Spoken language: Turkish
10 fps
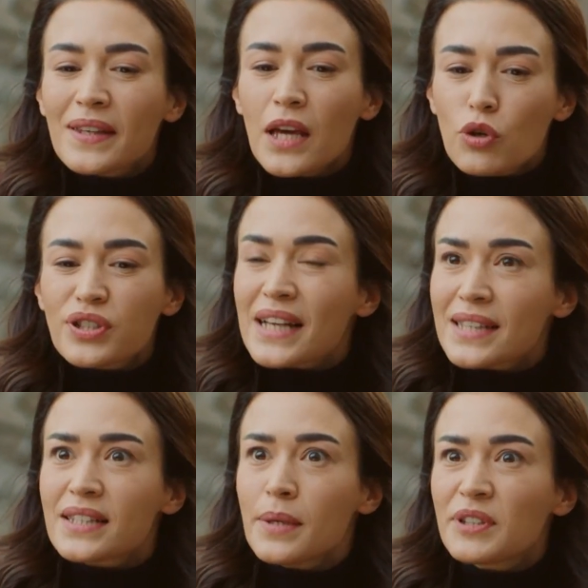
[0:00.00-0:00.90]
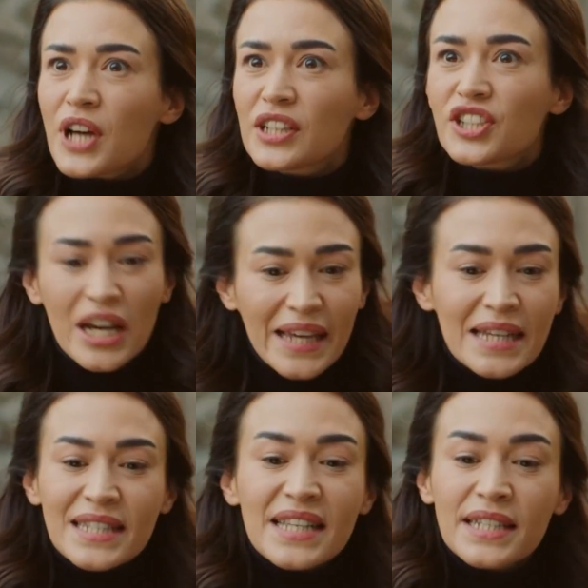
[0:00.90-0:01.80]
diye yüksek sesli mi çalışacak
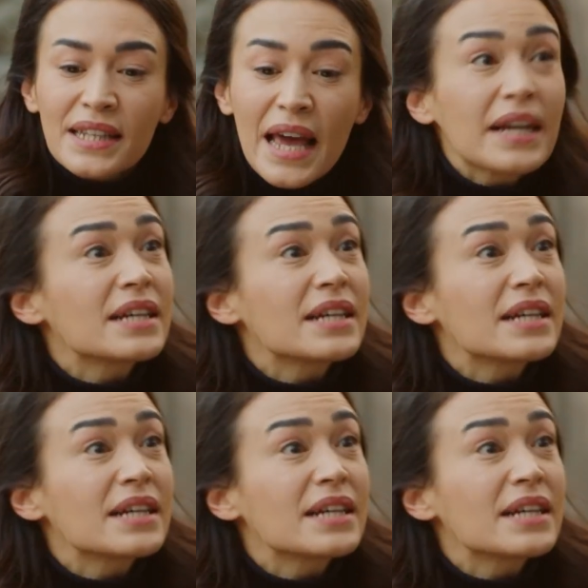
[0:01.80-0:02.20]
yani? Sesini neyin